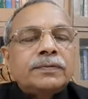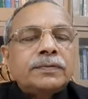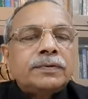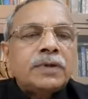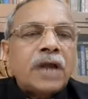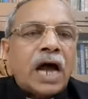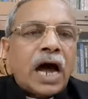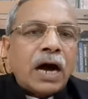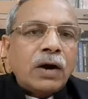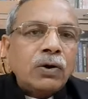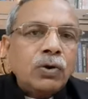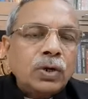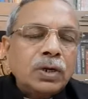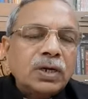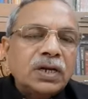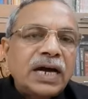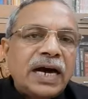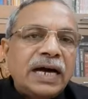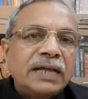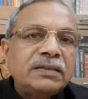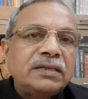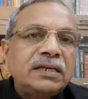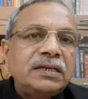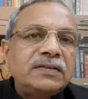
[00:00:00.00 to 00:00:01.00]
राहुल
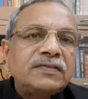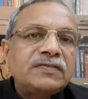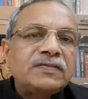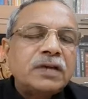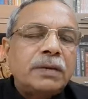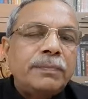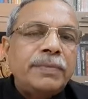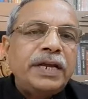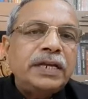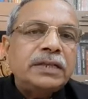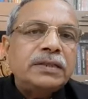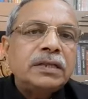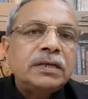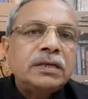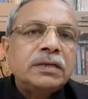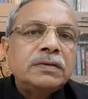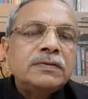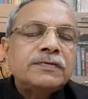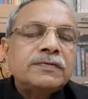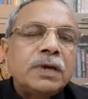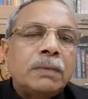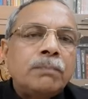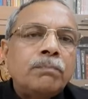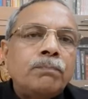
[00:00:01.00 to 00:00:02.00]
गांधी समेत
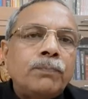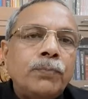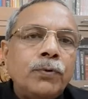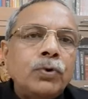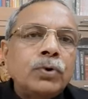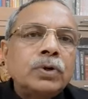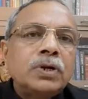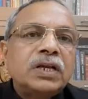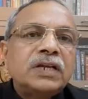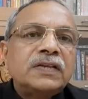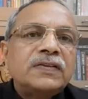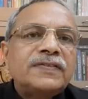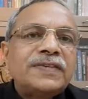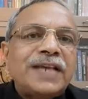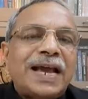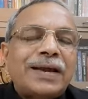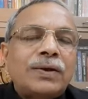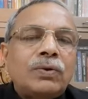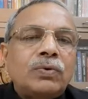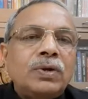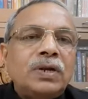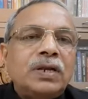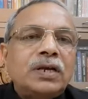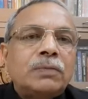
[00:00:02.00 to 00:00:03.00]
संपूर्ण
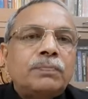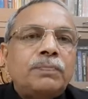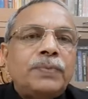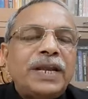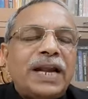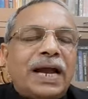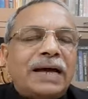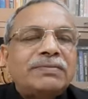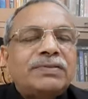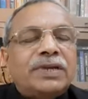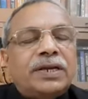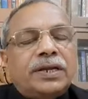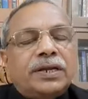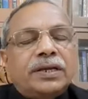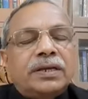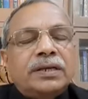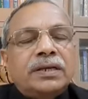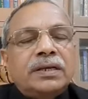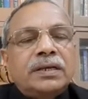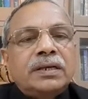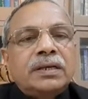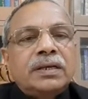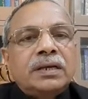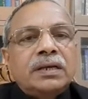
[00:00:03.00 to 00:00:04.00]
सेक्युलर बिरादरी
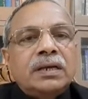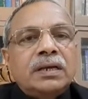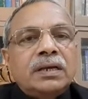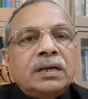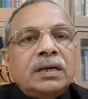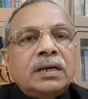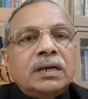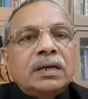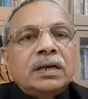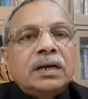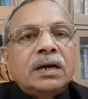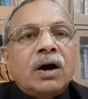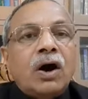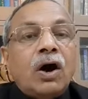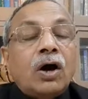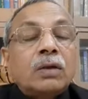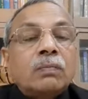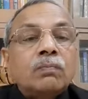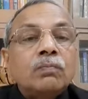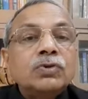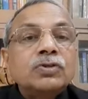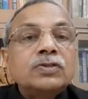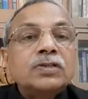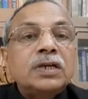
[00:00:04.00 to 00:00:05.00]
और
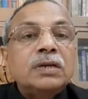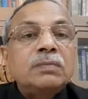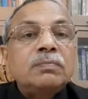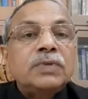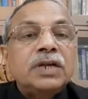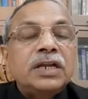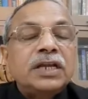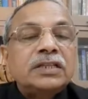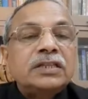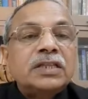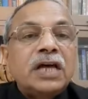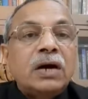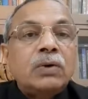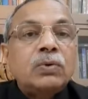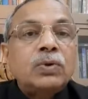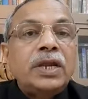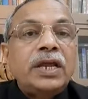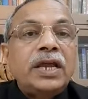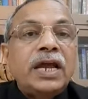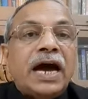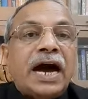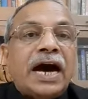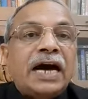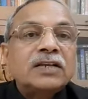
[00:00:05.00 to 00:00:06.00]
मुस्लिम नेताओं
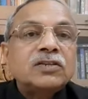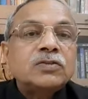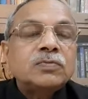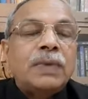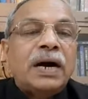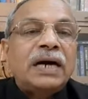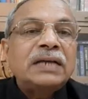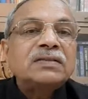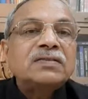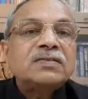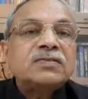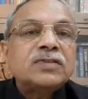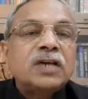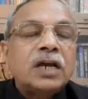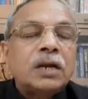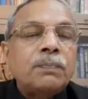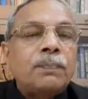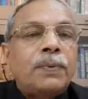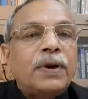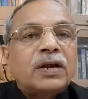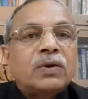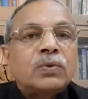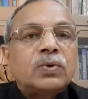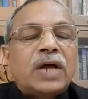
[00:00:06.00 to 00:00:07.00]
ने आसमान सर
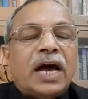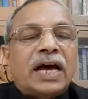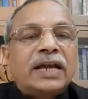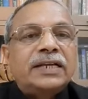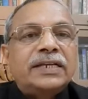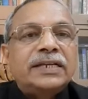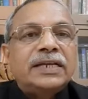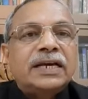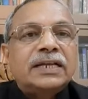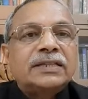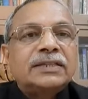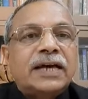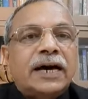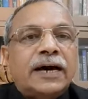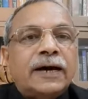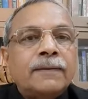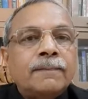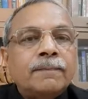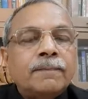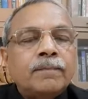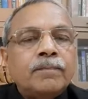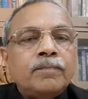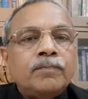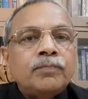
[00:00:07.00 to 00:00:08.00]
पर उठा लिया था
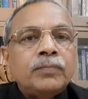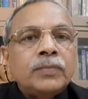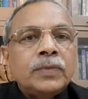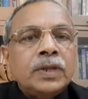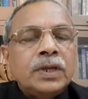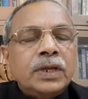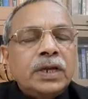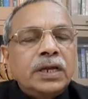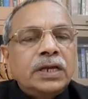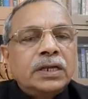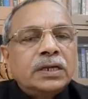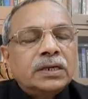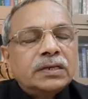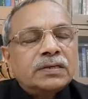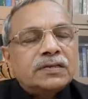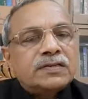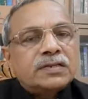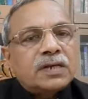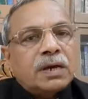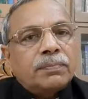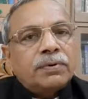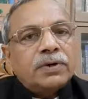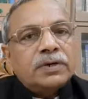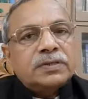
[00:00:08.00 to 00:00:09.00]
इन
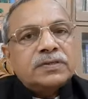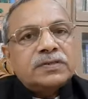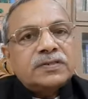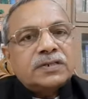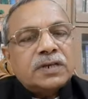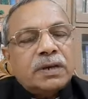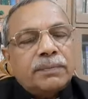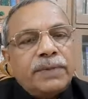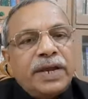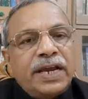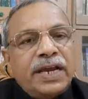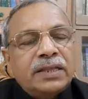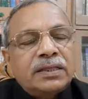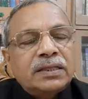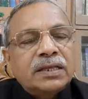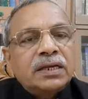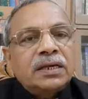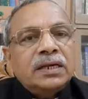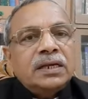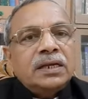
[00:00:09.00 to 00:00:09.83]
सब समेत